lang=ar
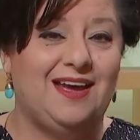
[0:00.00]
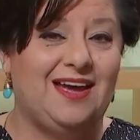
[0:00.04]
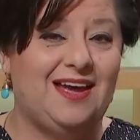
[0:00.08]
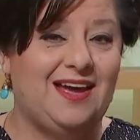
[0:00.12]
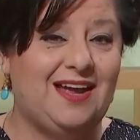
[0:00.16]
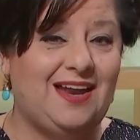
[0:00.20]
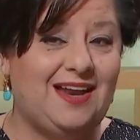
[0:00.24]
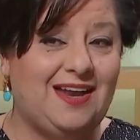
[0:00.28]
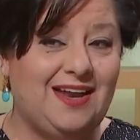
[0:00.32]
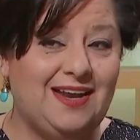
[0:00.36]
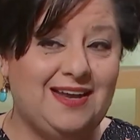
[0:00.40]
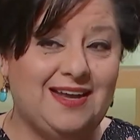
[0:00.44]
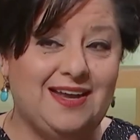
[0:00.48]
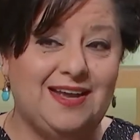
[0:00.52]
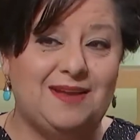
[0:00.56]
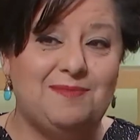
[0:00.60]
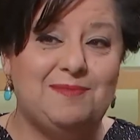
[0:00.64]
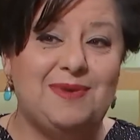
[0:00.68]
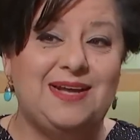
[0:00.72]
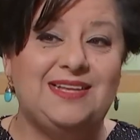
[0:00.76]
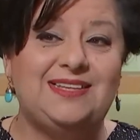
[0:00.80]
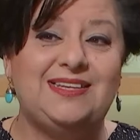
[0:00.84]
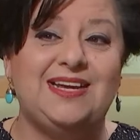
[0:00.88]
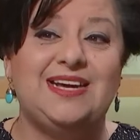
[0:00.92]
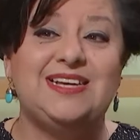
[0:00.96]
على
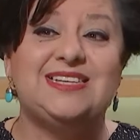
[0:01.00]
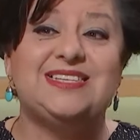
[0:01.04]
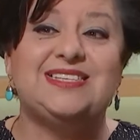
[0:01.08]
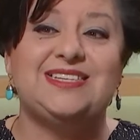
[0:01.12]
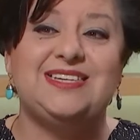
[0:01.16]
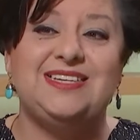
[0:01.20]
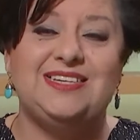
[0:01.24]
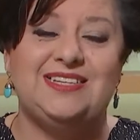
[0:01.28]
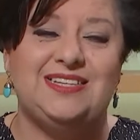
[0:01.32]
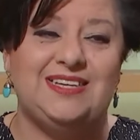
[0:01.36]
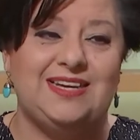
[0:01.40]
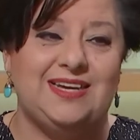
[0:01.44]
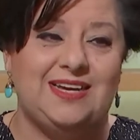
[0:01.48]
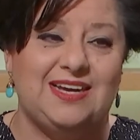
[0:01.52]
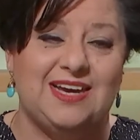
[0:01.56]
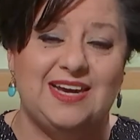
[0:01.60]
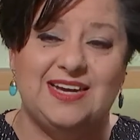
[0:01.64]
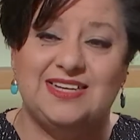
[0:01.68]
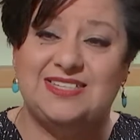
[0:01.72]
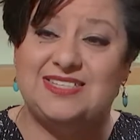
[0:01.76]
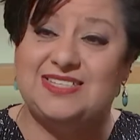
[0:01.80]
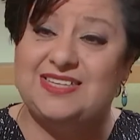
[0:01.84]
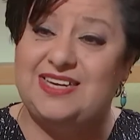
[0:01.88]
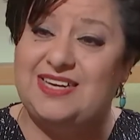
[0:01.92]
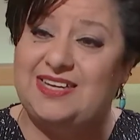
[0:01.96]
الكلمه تاع سيدي
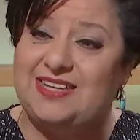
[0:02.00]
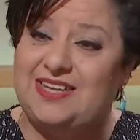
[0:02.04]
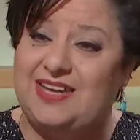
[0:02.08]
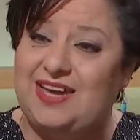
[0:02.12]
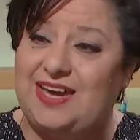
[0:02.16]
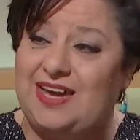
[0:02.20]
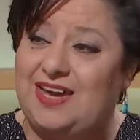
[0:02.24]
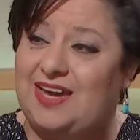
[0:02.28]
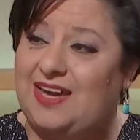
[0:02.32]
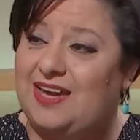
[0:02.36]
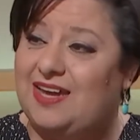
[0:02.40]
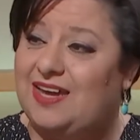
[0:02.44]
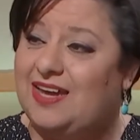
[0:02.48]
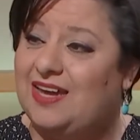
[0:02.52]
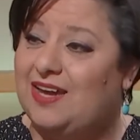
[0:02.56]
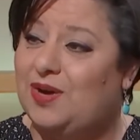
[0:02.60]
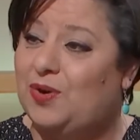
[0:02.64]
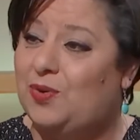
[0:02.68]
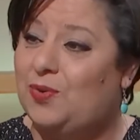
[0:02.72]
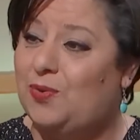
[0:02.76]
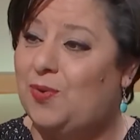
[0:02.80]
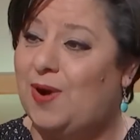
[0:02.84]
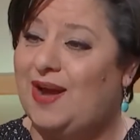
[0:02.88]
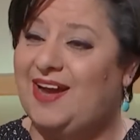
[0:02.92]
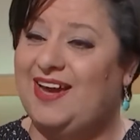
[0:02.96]
سيدي
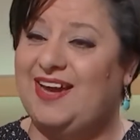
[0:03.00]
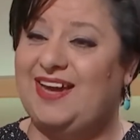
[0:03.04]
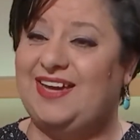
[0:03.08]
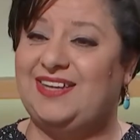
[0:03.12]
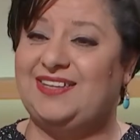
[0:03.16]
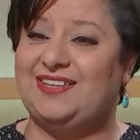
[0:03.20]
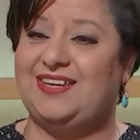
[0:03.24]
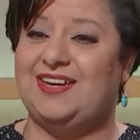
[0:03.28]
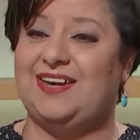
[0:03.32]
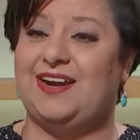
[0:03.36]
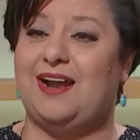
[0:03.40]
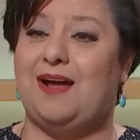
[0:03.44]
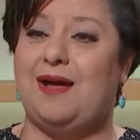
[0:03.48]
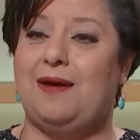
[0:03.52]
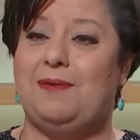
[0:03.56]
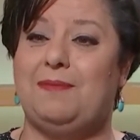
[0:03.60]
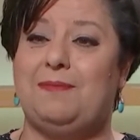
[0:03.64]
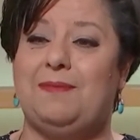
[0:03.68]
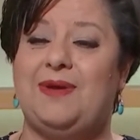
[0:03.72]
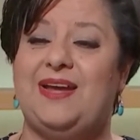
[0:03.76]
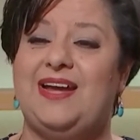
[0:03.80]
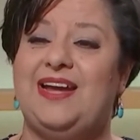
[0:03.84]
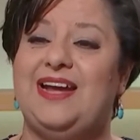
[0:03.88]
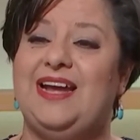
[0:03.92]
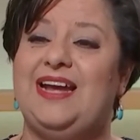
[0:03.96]
هو
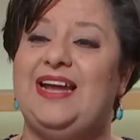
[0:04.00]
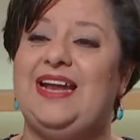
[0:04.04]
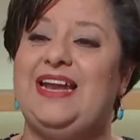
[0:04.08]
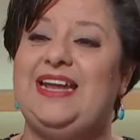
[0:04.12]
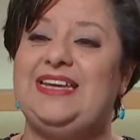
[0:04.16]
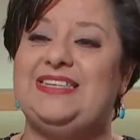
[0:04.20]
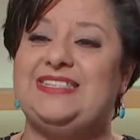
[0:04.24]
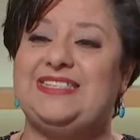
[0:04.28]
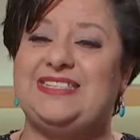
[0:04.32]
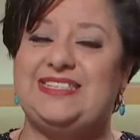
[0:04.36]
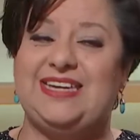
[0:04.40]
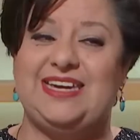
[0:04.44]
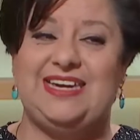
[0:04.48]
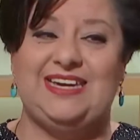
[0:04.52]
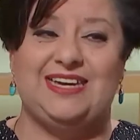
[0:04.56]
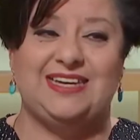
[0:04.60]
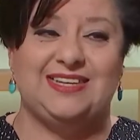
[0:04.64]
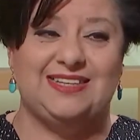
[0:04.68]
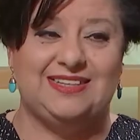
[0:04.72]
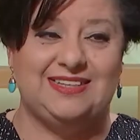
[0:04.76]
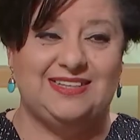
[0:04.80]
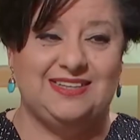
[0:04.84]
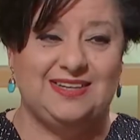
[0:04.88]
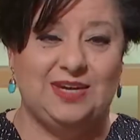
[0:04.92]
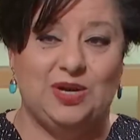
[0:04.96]
احترام
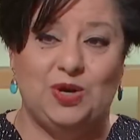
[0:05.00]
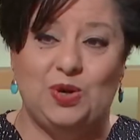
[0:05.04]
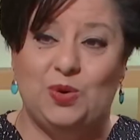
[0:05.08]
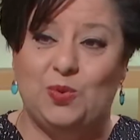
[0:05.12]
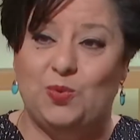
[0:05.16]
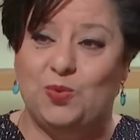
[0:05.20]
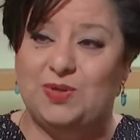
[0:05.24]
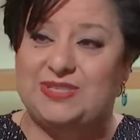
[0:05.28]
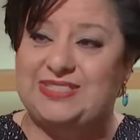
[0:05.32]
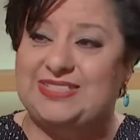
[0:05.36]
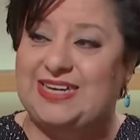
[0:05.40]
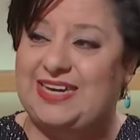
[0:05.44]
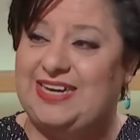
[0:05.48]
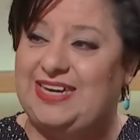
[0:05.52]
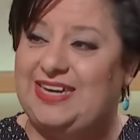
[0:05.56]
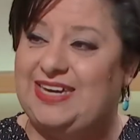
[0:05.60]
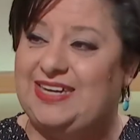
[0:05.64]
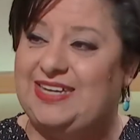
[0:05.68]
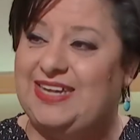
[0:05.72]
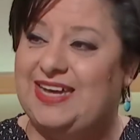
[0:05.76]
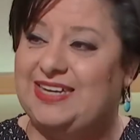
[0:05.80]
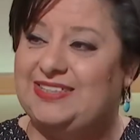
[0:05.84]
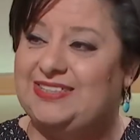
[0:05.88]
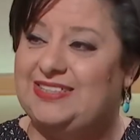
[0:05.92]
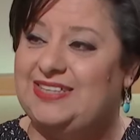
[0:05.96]
للسيد
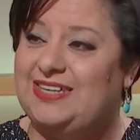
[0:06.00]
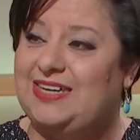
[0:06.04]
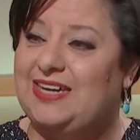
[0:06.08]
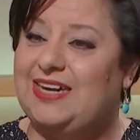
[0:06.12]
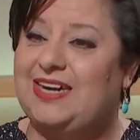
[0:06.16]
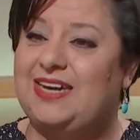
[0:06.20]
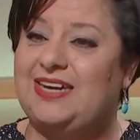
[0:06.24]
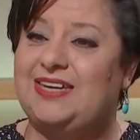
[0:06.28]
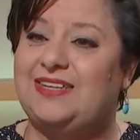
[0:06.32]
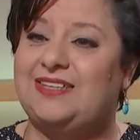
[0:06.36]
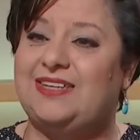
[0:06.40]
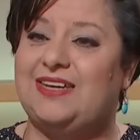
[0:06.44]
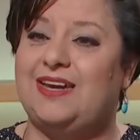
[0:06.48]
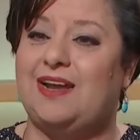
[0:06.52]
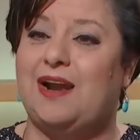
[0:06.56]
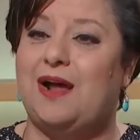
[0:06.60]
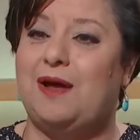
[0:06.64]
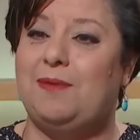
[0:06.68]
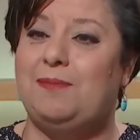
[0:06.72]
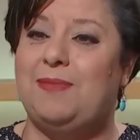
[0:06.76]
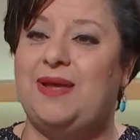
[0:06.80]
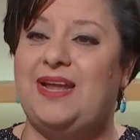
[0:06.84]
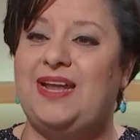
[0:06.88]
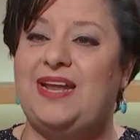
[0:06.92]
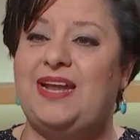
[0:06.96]
وسيدتي
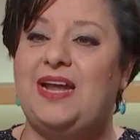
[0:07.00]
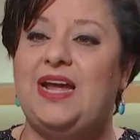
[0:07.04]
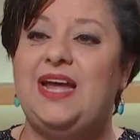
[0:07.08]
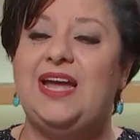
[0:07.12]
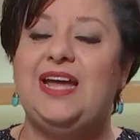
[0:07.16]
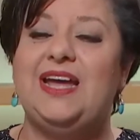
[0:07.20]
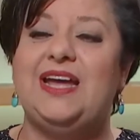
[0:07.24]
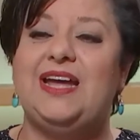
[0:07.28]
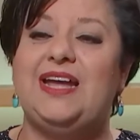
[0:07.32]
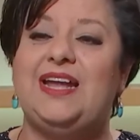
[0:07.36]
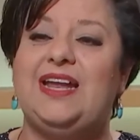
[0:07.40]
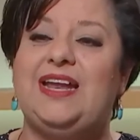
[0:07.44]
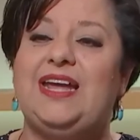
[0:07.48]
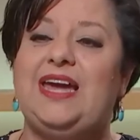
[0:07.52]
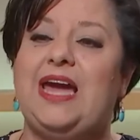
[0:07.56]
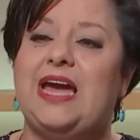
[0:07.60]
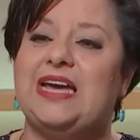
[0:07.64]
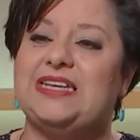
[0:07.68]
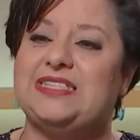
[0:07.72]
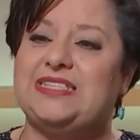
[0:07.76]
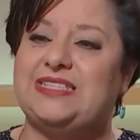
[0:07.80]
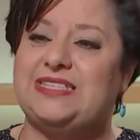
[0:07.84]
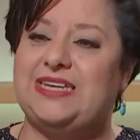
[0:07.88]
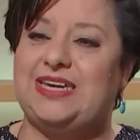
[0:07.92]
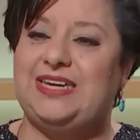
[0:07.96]
احتراما
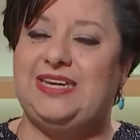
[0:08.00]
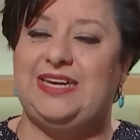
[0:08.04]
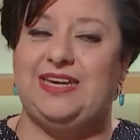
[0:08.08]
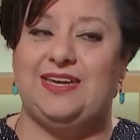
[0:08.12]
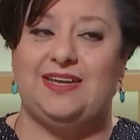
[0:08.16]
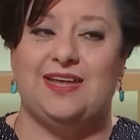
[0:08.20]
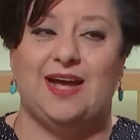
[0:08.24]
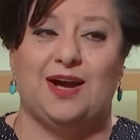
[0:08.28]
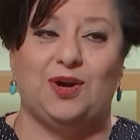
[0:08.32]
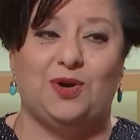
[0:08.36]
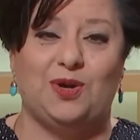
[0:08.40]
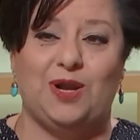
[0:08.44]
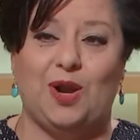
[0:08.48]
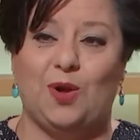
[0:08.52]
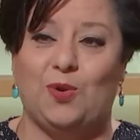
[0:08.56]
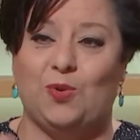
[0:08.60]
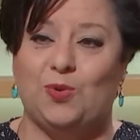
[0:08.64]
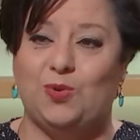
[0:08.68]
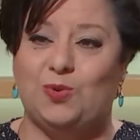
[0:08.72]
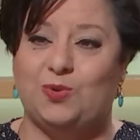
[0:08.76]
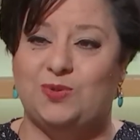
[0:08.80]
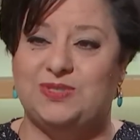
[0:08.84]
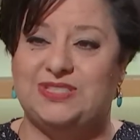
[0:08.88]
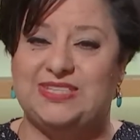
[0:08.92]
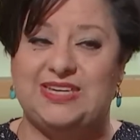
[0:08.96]
للسيده كنا
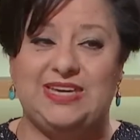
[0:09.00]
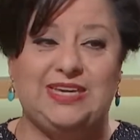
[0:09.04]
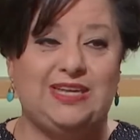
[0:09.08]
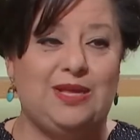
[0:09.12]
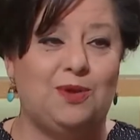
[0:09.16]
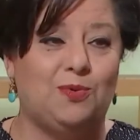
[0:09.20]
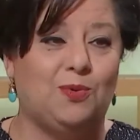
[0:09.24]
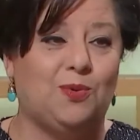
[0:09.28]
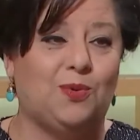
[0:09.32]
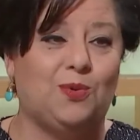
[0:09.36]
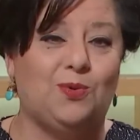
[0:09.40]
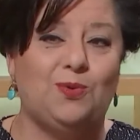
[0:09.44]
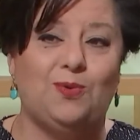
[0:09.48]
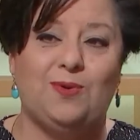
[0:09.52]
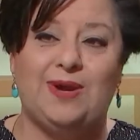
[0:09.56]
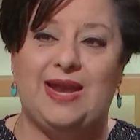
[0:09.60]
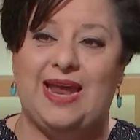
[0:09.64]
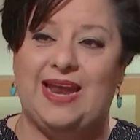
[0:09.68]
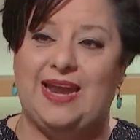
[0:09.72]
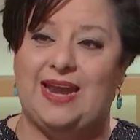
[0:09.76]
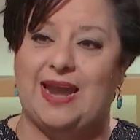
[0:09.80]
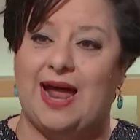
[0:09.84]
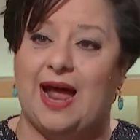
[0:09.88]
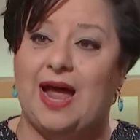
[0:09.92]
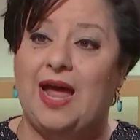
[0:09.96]
نقولوا سيدي ونقولوا
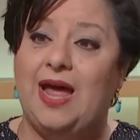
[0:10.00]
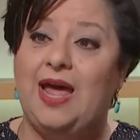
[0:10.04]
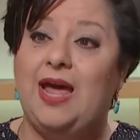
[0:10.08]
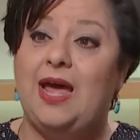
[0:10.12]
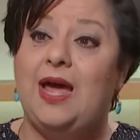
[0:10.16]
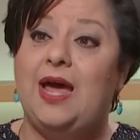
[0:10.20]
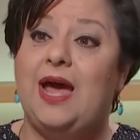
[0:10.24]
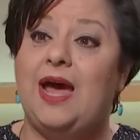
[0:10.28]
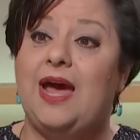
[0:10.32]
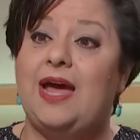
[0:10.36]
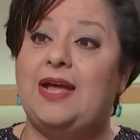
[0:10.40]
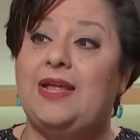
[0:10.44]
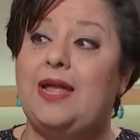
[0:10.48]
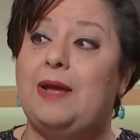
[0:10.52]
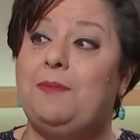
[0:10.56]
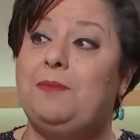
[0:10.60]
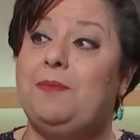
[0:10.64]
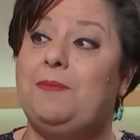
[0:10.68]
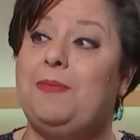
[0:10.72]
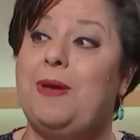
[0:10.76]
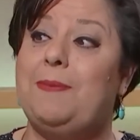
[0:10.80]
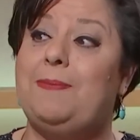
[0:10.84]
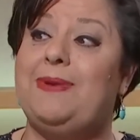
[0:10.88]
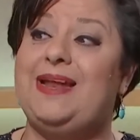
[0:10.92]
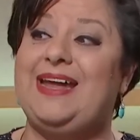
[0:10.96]
لالا هذا
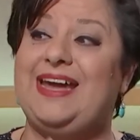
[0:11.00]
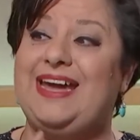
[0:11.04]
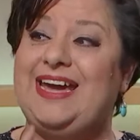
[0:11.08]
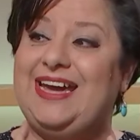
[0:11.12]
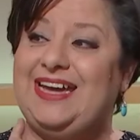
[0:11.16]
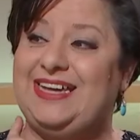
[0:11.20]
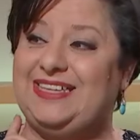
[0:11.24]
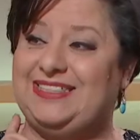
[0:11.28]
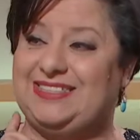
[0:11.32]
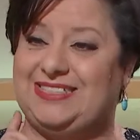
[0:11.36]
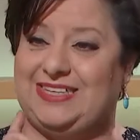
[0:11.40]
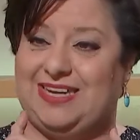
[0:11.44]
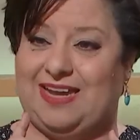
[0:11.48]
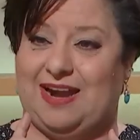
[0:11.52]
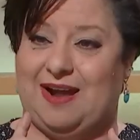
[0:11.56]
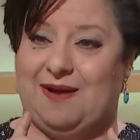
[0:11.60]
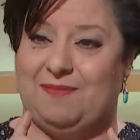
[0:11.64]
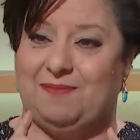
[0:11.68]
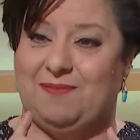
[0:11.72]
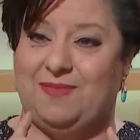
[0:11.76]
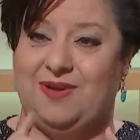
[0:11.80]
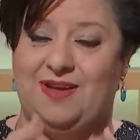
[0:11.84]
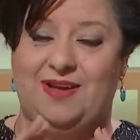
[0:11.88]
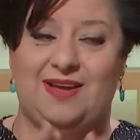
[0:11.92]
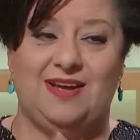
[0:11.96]
من باب
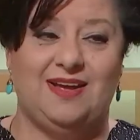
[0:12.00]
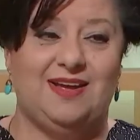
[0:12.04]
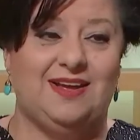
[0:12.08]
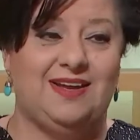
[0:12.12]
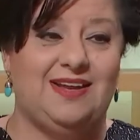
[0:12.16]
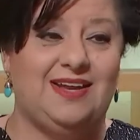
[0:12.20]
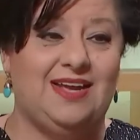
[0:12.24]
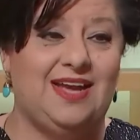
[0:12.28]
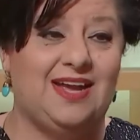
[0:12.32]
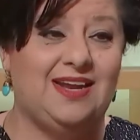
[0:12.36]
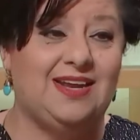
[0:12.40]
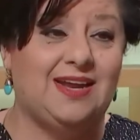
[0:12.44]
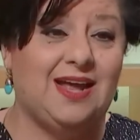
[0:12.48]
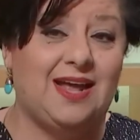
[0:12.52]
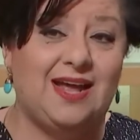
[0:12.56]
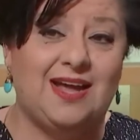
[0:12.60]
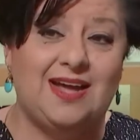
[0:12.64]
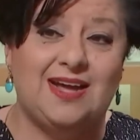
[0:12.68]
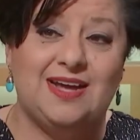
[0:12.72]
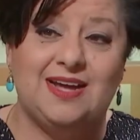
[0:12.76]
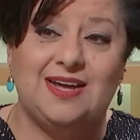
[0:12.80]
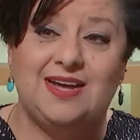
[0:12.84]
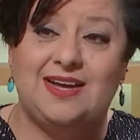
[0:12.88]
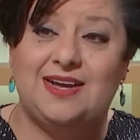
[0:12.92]
الاحترام لان